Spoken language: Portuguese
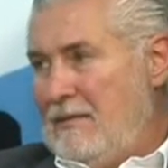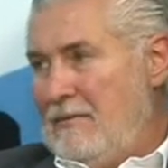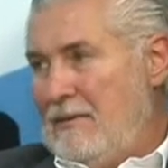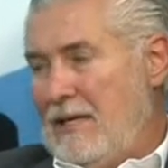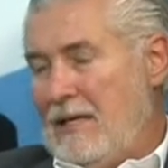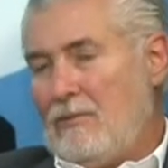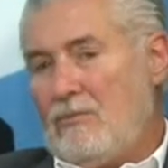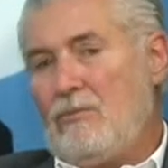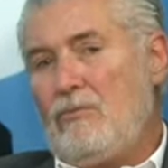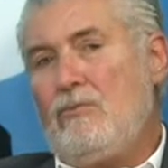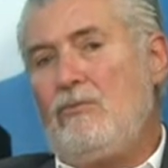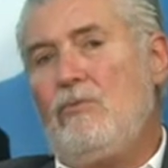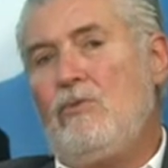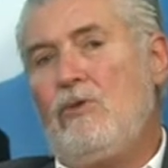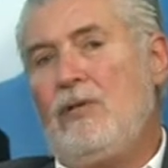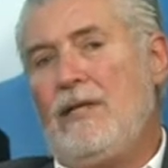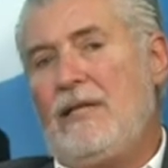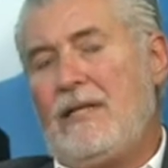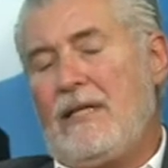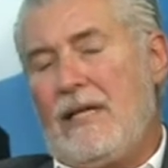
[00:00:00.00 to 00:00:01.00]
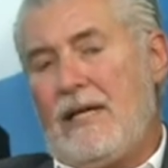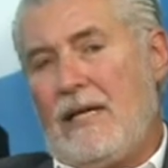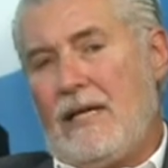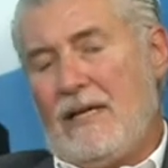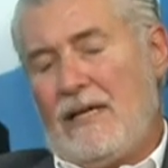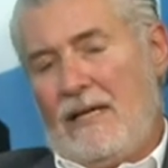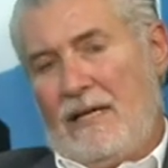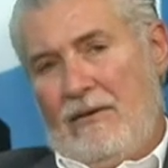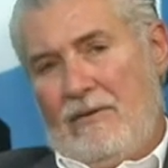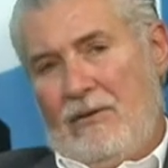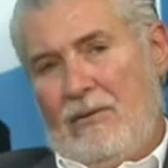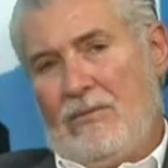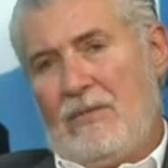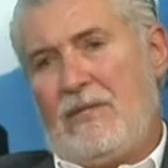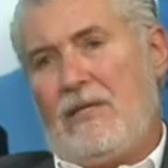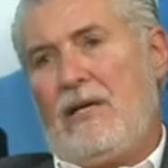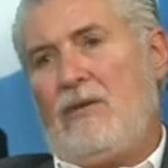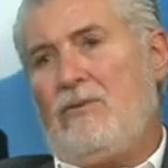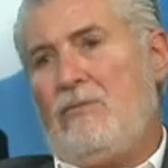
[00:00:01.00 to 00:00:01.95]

né, com muita, vamos dizer,